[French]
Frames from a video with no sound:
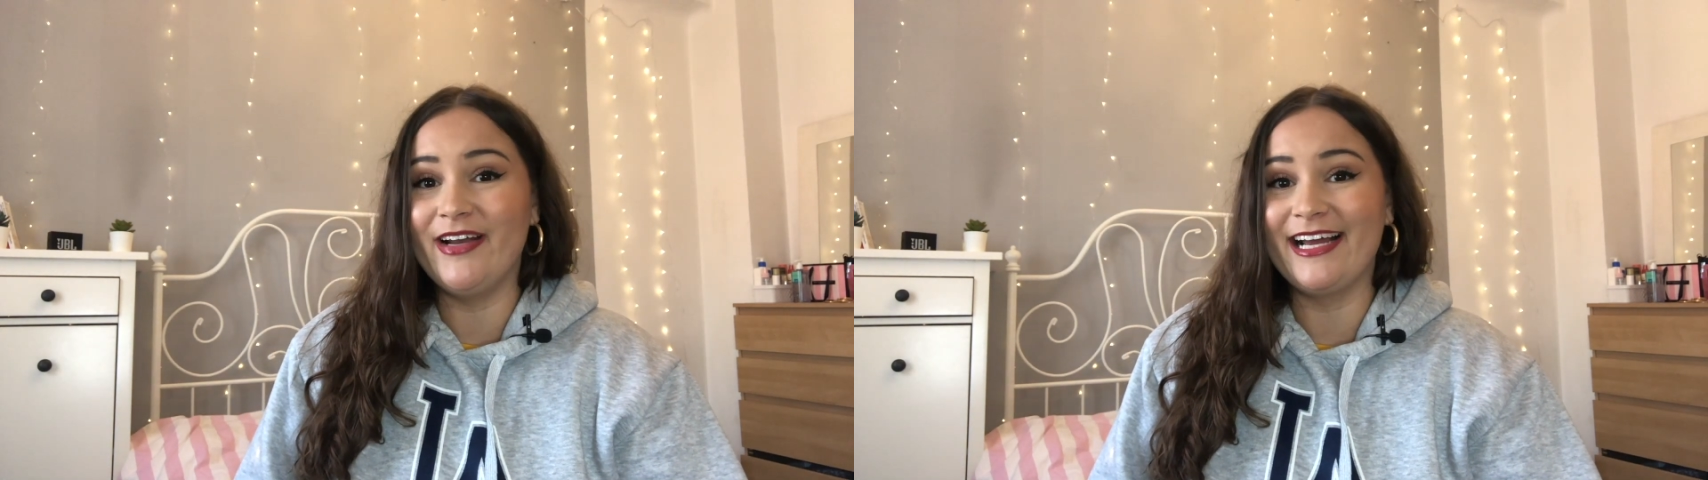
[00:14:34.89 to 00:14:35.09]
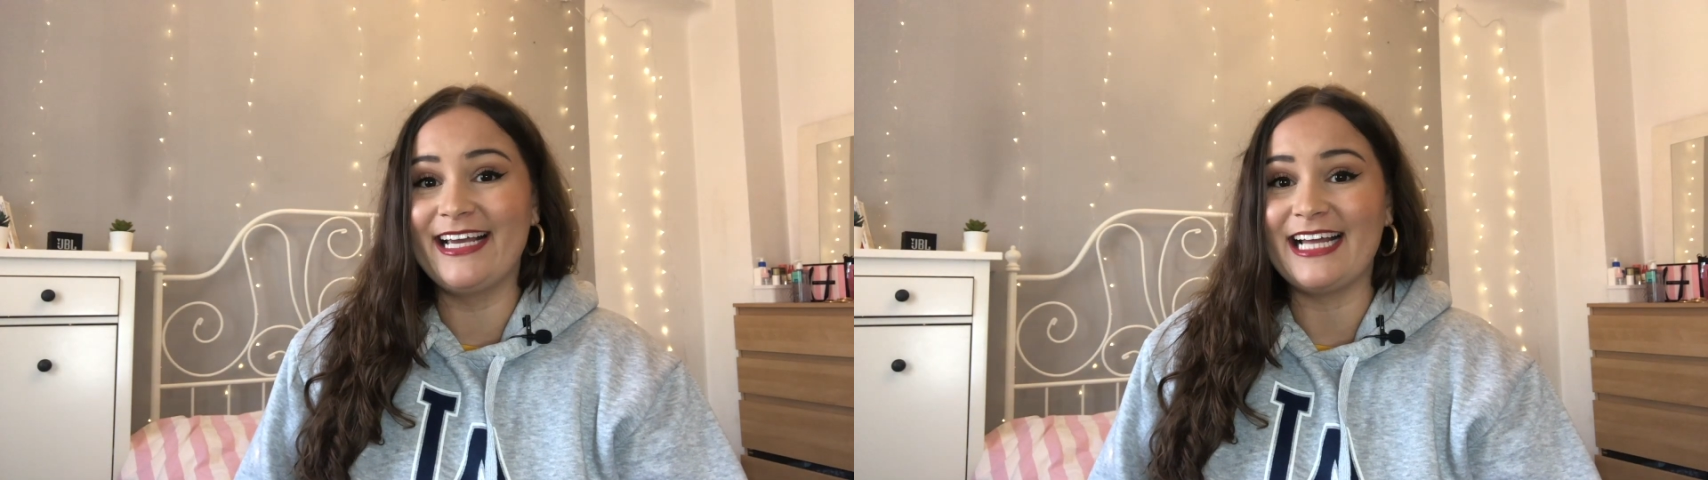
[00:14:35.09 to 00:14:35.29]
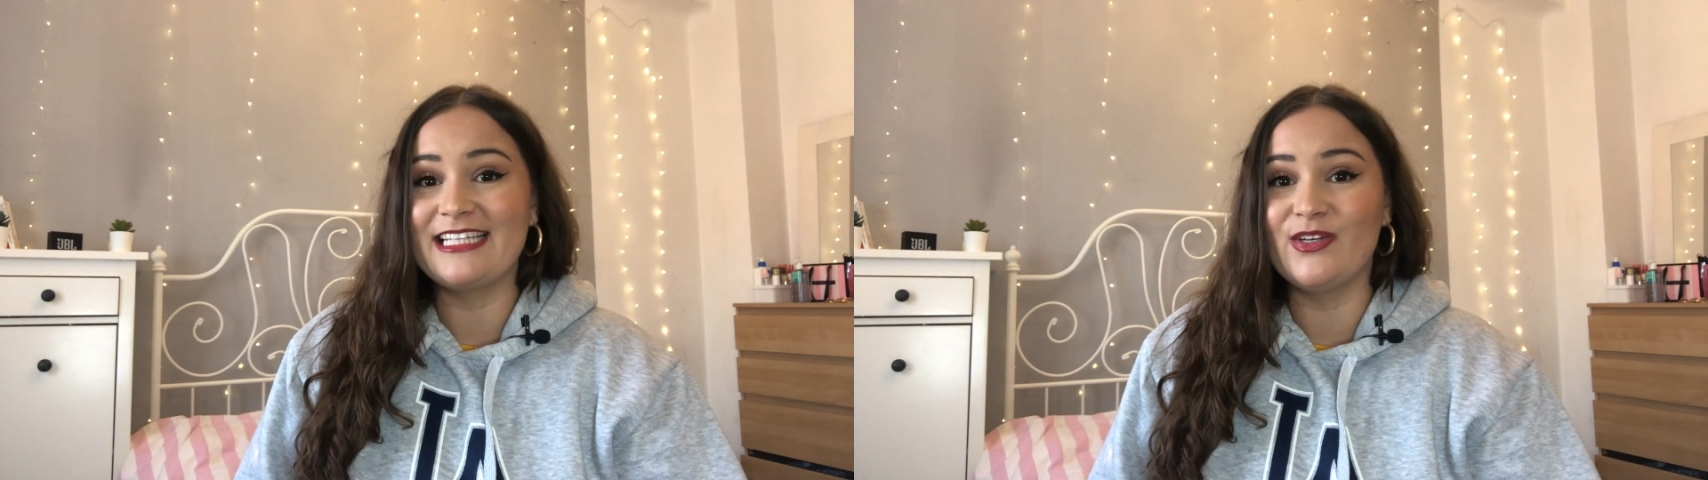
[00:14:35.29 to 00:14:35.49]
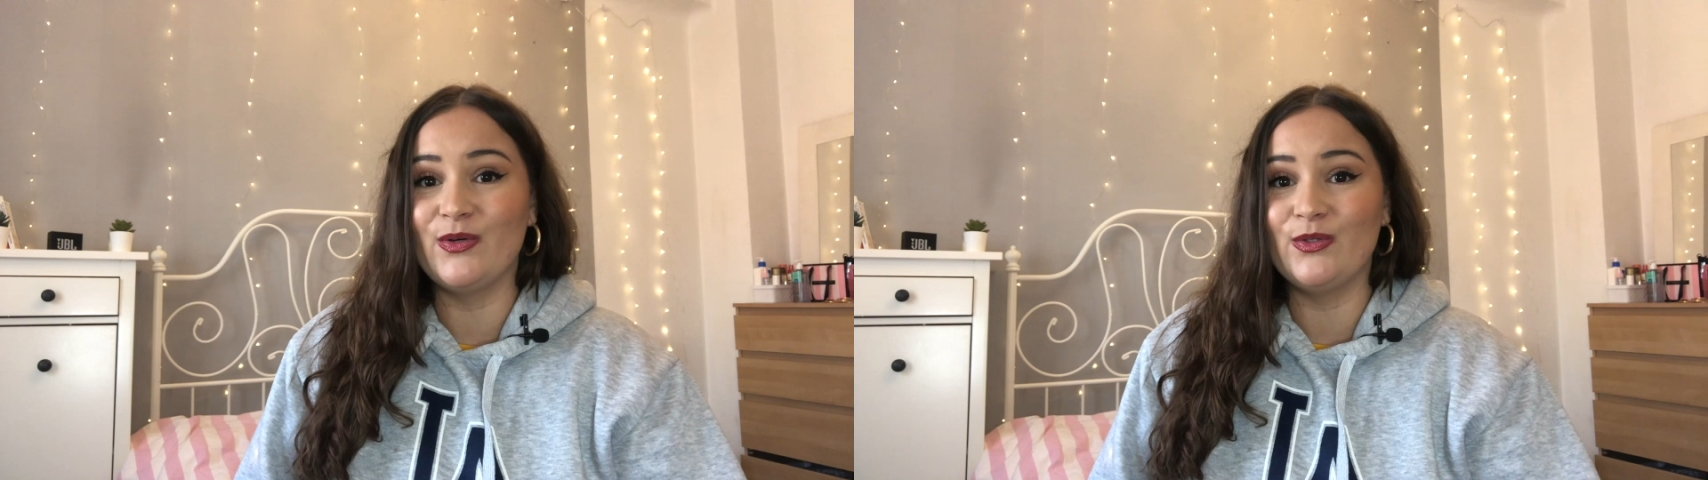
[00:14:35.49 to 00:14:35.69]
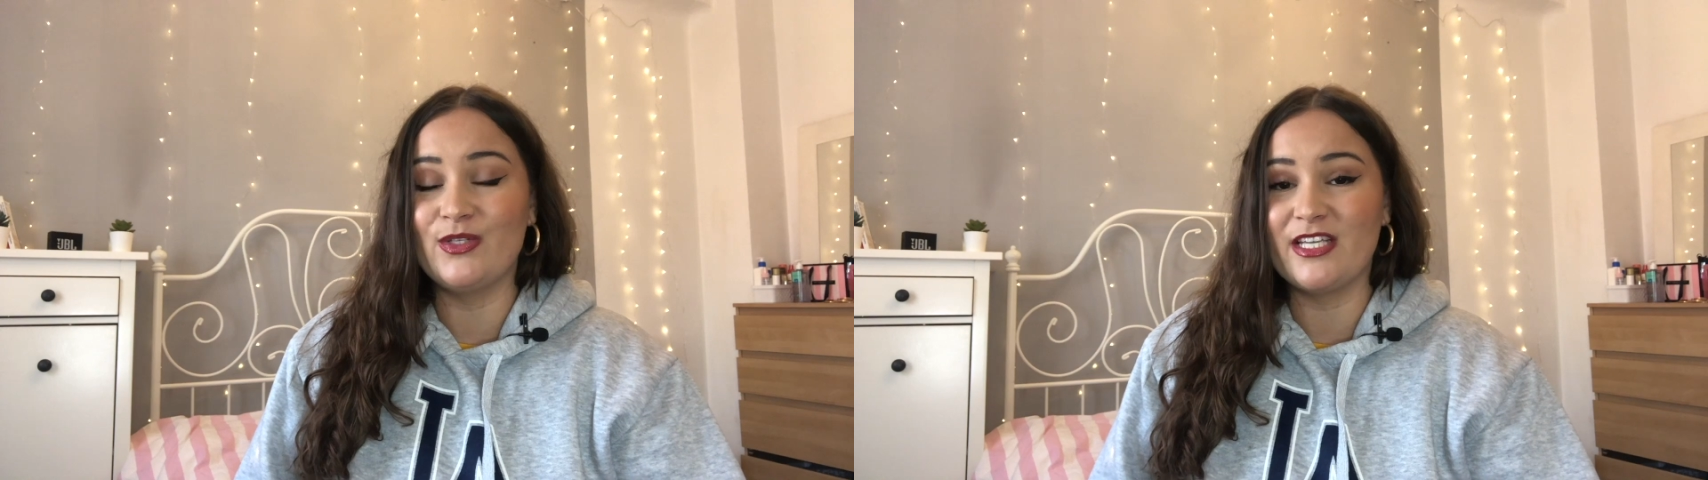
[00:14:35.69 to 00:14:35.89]
la carte
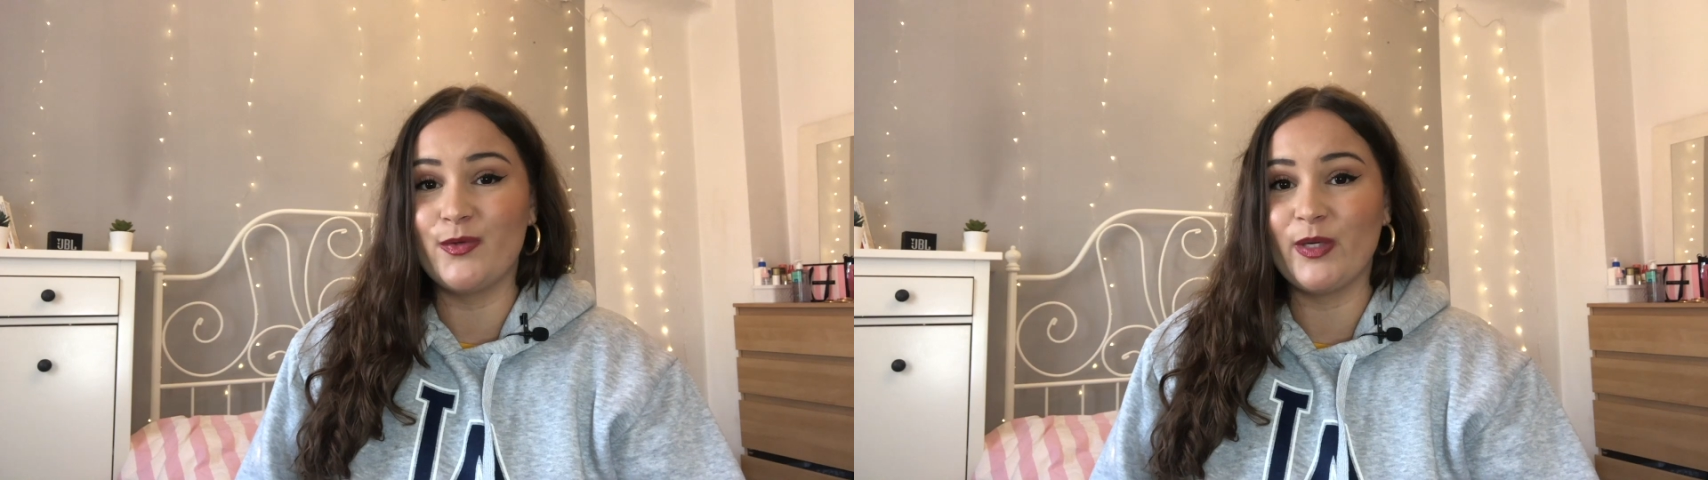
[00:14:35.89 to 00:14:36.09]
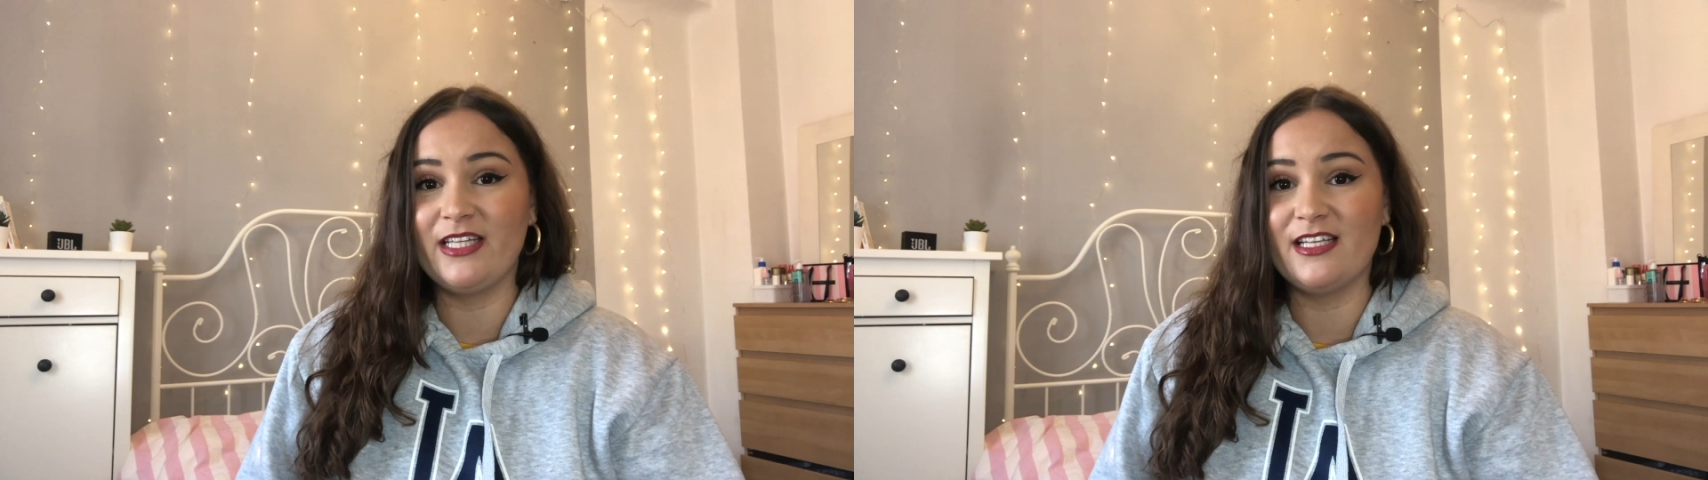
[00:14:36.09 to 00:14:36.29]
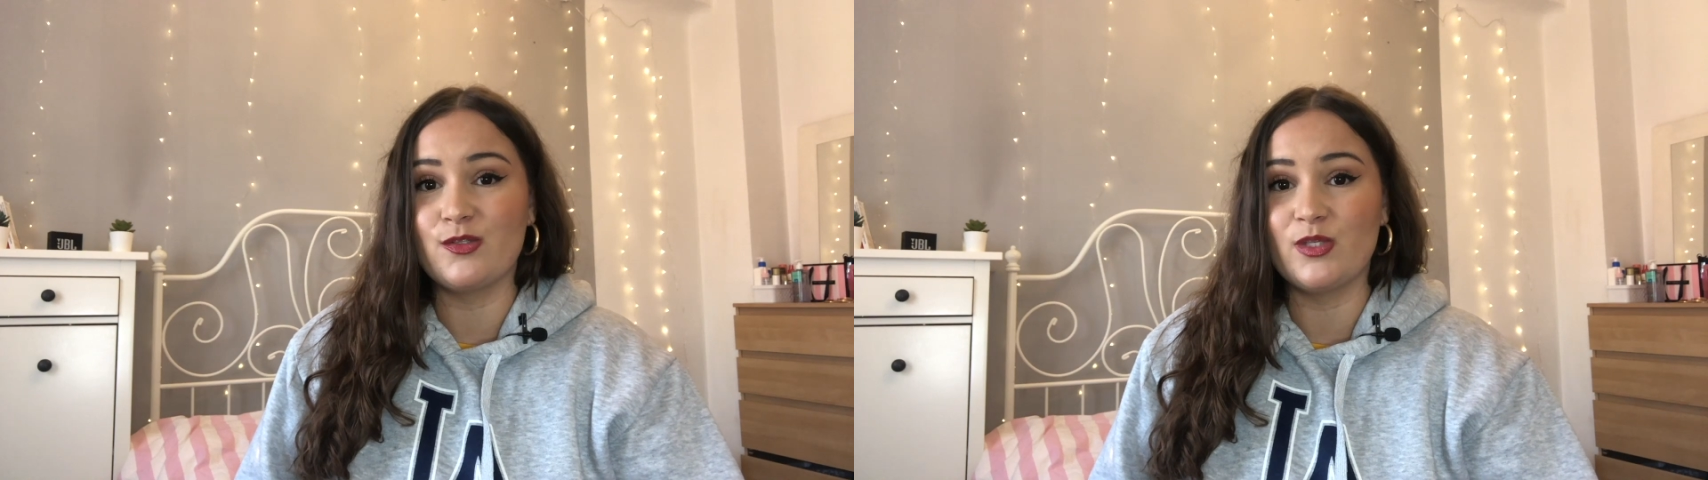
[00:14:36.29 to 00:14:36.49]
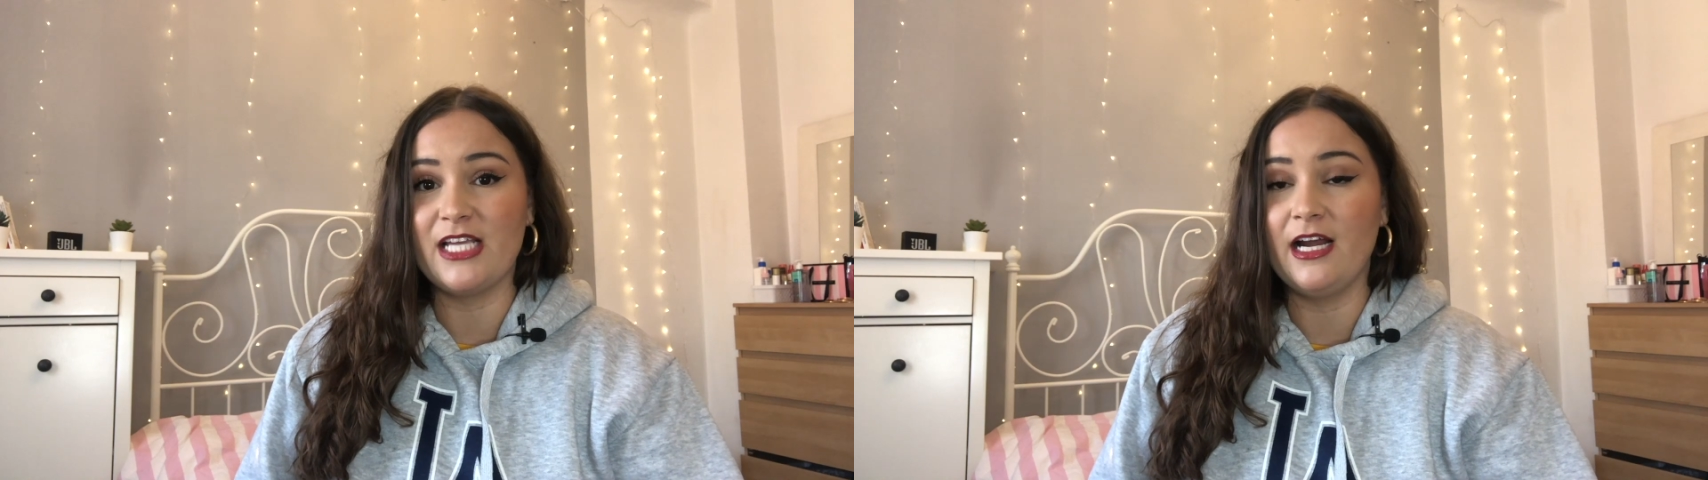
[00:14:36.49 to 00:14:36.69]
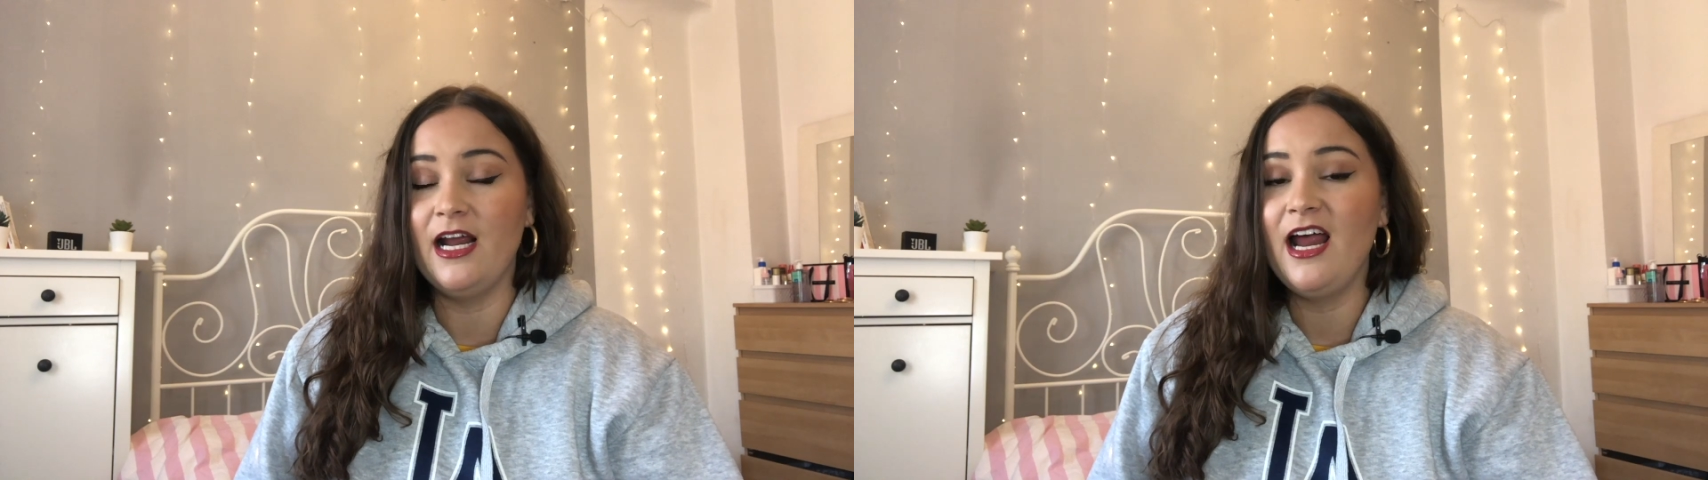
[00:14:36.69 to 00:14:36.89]
euh, de sécurité sociale.